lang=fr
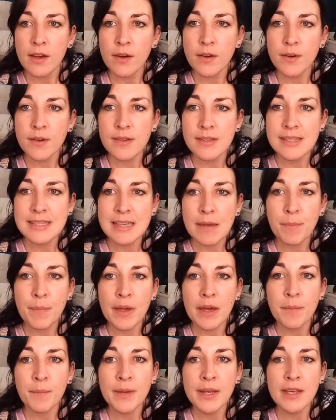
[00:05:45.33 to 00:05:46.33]
euh, ça
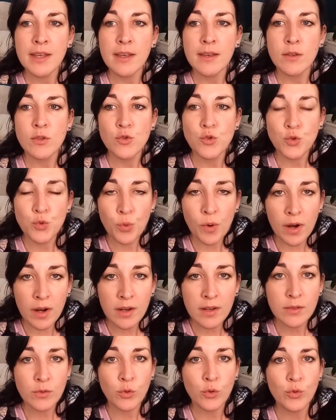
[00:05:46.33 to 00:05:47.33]
permet
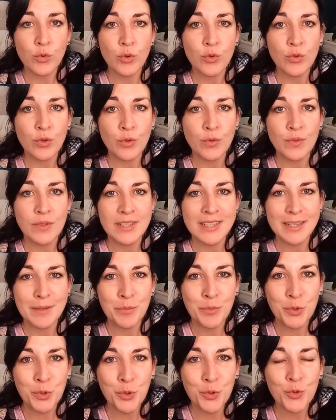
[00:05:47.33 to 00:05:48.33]
soit de se
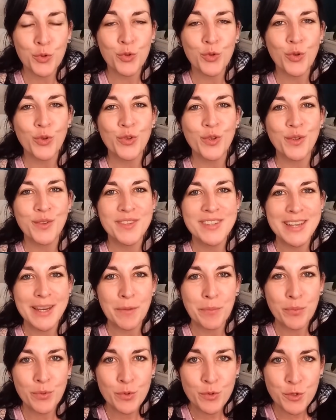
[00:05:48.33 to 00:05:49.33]
sentir mieux, de se
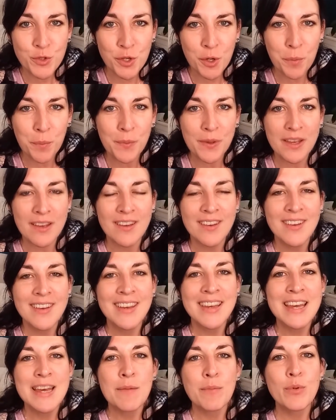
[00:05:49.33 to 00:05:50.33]
sentir plus en paix,
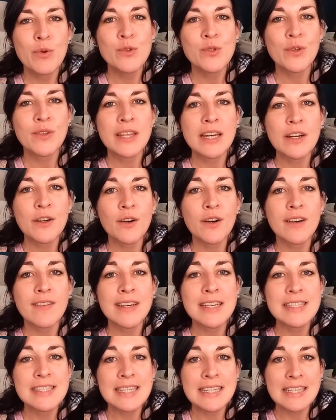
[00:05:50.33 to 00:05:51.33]
plus en accord
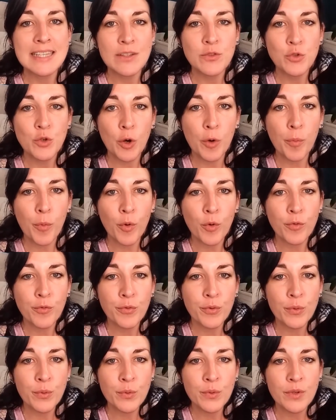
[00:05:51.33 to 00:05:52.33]
avec sa nature
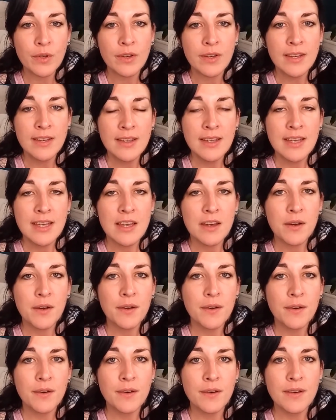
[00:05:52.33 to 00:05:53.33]
profonde,
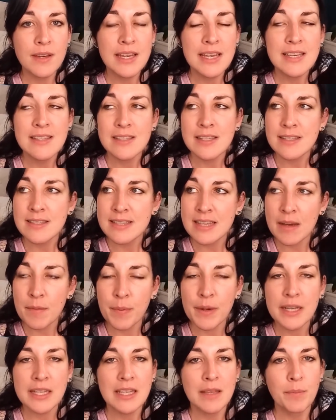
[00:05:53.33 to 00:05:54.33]
euh, et c'est ça
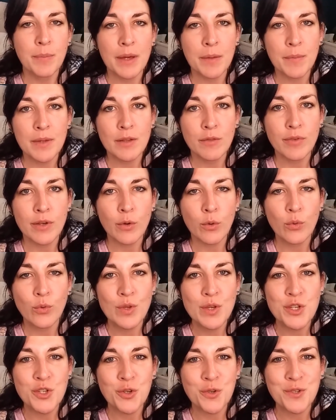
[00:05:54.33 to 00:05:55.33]
après qui permet de faire
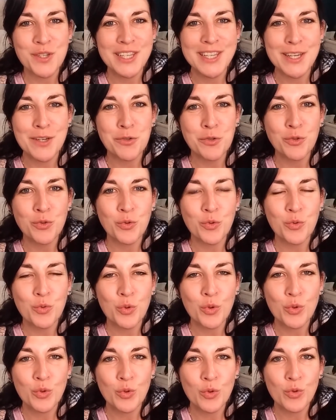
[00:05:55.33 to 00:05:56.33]
aussi changer des choses
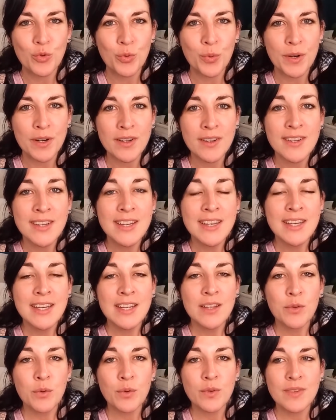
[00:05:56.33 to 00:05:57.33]
autour de soi.
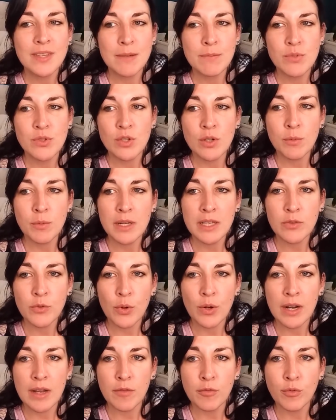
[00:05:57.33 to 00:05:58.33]
Donc ça me semble
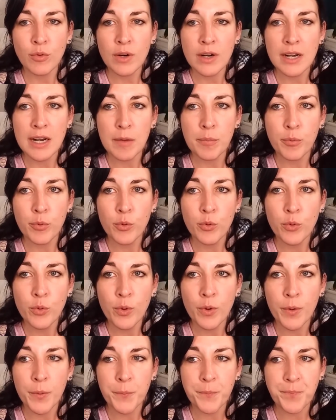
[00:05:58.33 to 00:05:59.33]
être la voie la
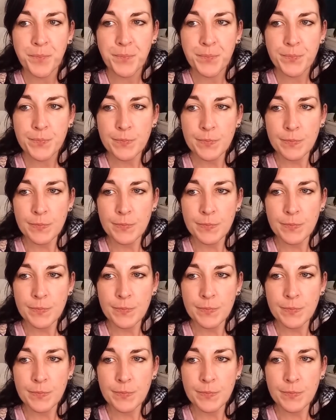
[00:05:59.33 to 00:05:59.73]
plus, euh,